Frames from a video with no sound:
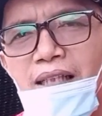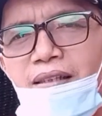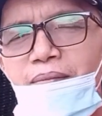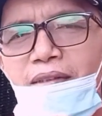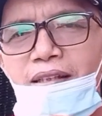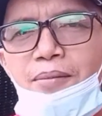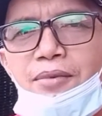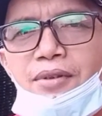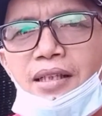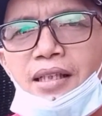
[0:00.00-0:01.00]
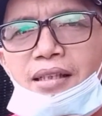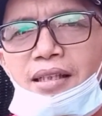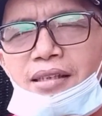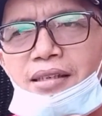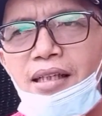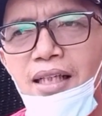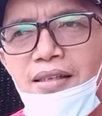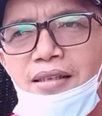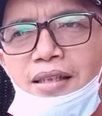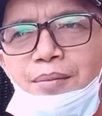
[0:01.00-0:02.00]
dimanapun Anda sekarang
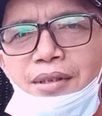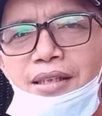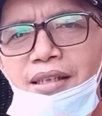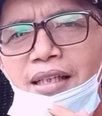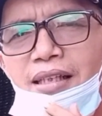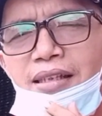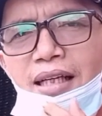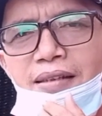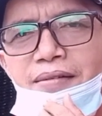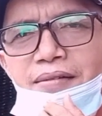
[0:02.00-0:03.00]
sedang berkegiatan,